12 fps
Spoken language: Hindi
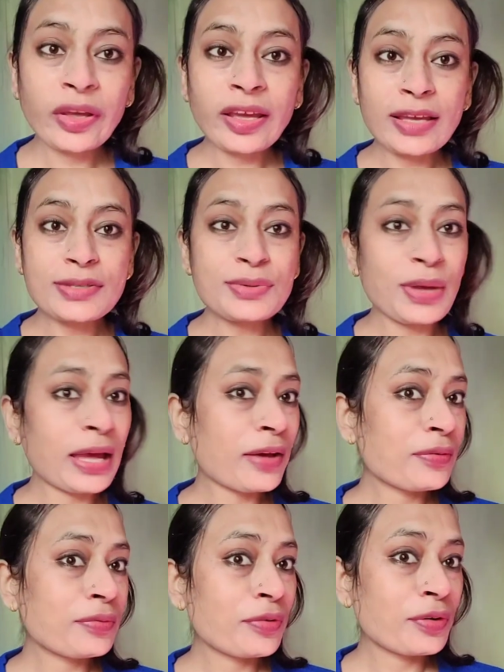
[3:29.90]
yeah so i
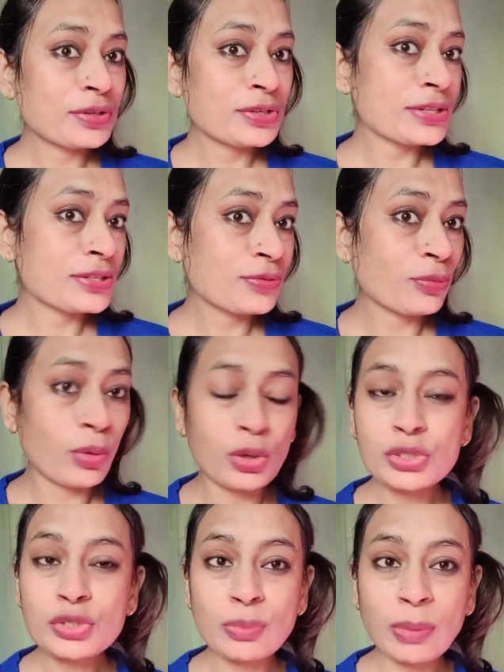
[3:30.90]
have just
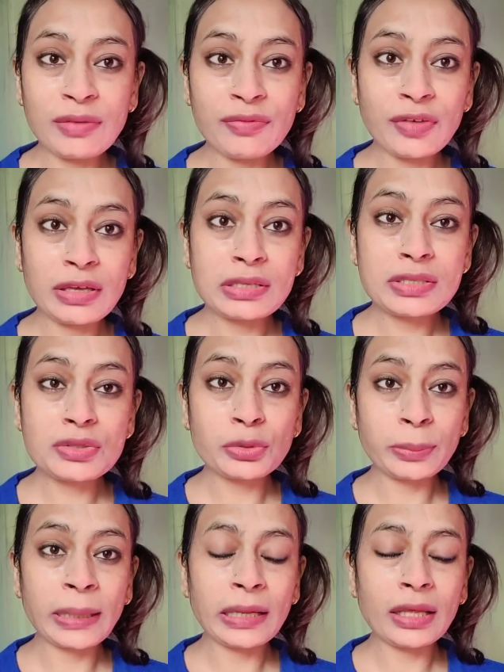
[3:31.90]
washed my face
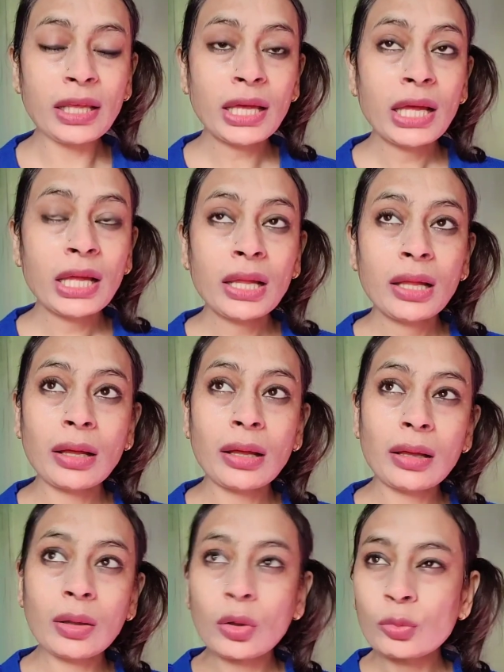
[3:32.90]
तो मैंने
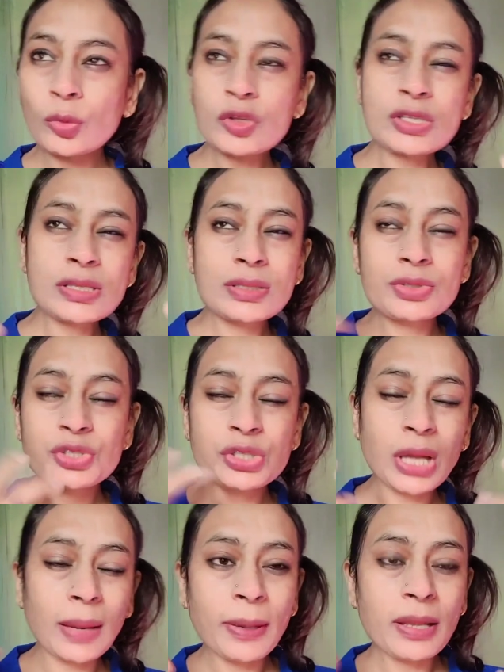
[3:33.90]
ऑलमोस्ट
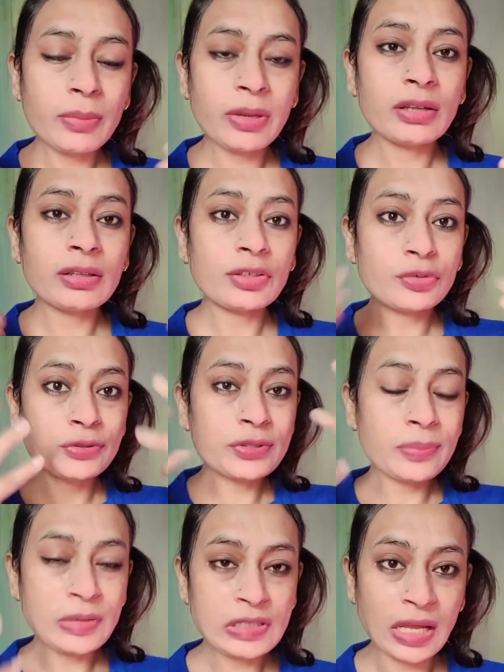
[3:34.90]
चार पाँच मिनट तक थोड़ा
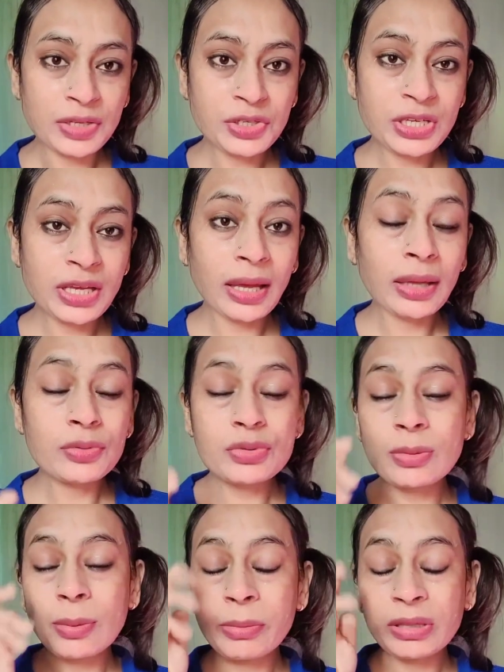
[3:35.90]
सा मसाज किया एंड
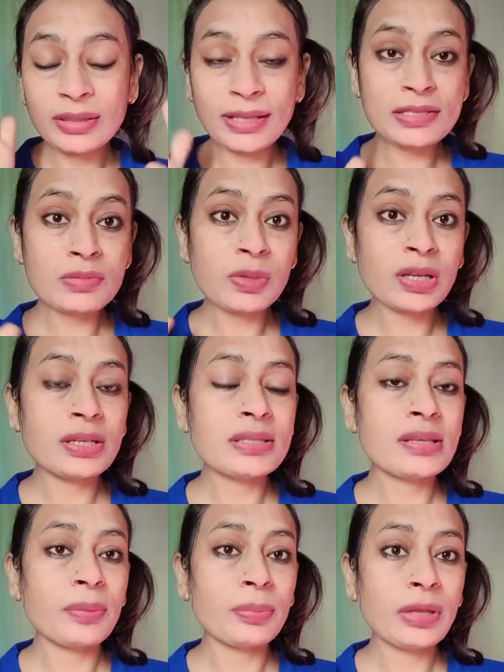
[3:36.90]
उसके बाद मैंने दस मिनट
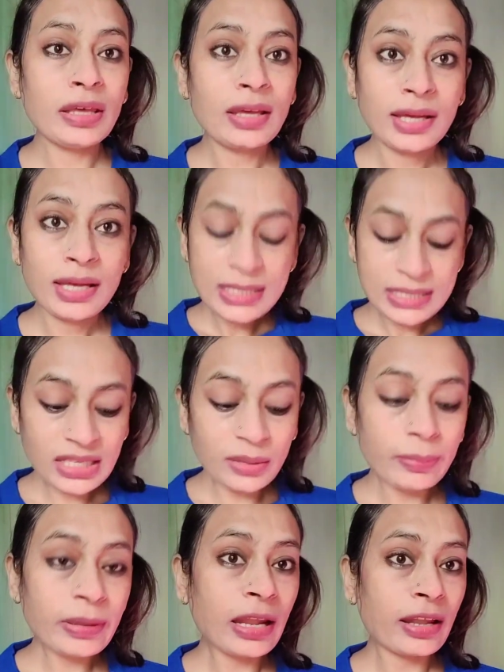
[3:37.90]
इसे अपनी
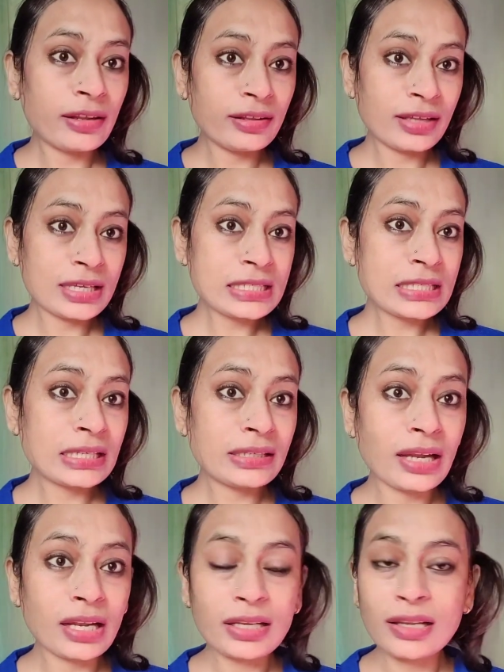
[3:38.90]
स्किन पे रहने दिया इस
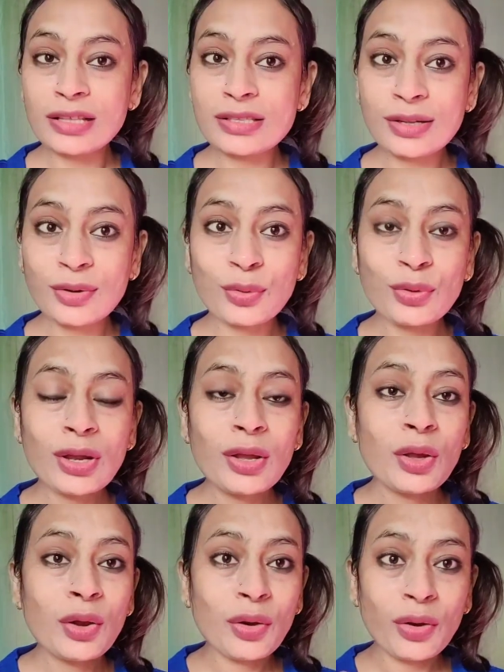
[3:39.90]
डीट एंड क्लेंजर को
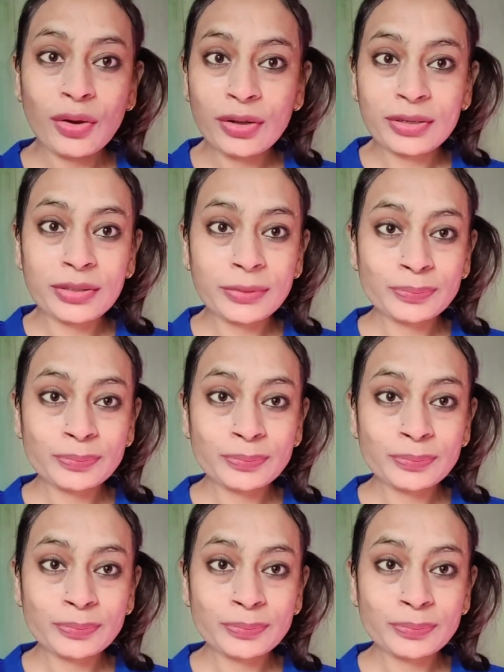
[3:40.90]
और